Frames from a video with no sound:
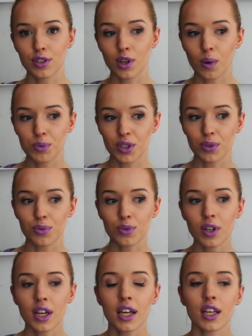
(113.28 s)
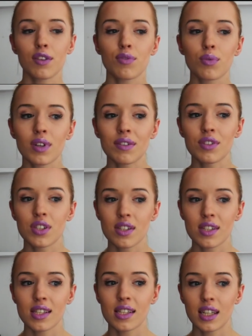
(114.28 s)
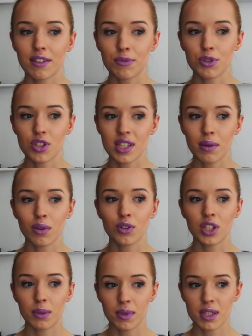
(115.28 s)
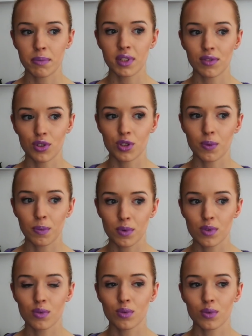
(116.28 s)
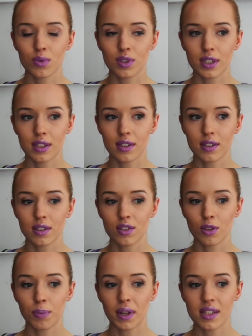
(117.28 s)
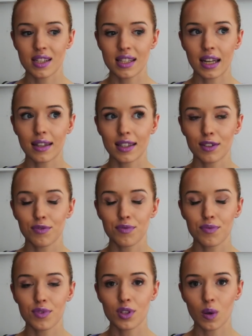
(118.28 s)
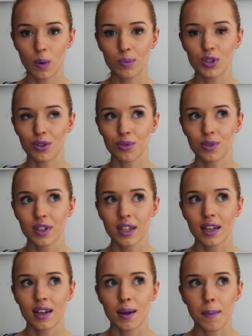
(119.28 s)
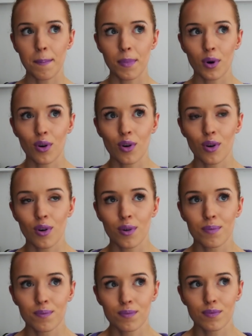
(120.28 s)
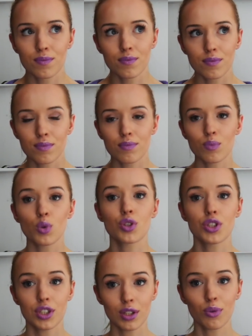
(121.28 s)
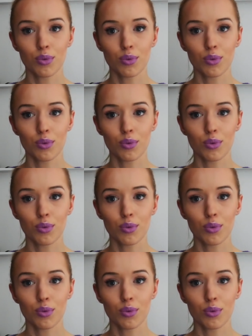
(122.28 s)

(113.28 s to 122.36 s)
koło brzegu i w ogóle wiecie co, zastanawiam się, czy całego sierpnia sobie nie wziąć po prostu e, do pracy zdalnej z koło brzegu, bo może się to